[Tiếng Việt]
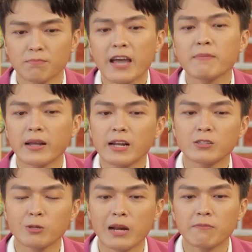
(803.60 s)
may mắn
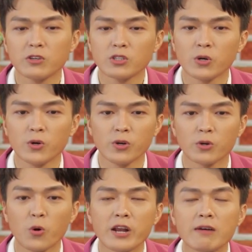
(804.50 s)
là trong năm vừa
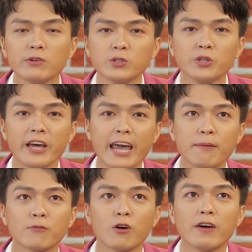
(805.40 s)
rồi, cuối năm vừa rồi thì
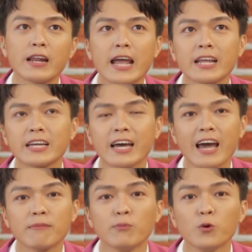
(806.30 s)
em có phát hành cái
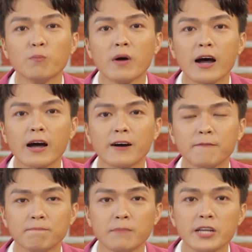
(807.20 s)
album à,
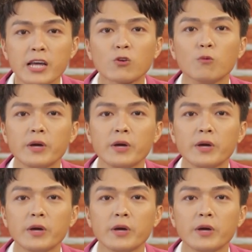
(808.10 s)
mới nhất của